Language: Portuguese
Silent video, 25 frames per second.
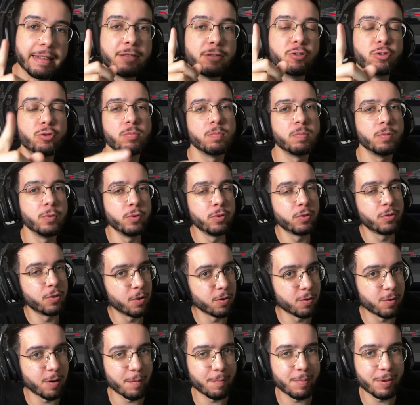num
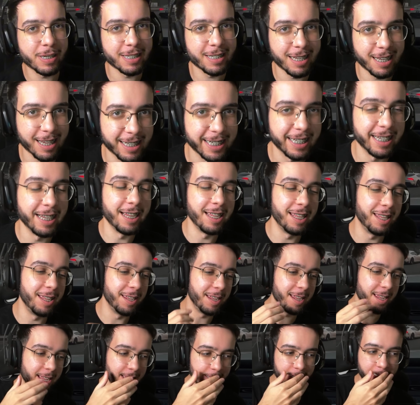jogo, rapaziada.
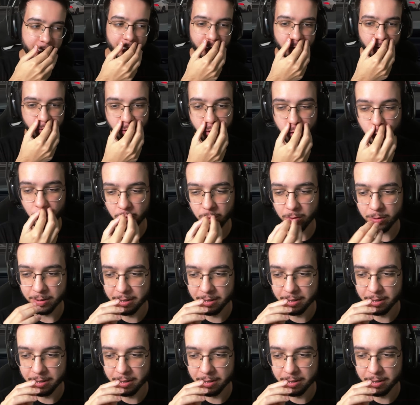É, é, é, num jogo.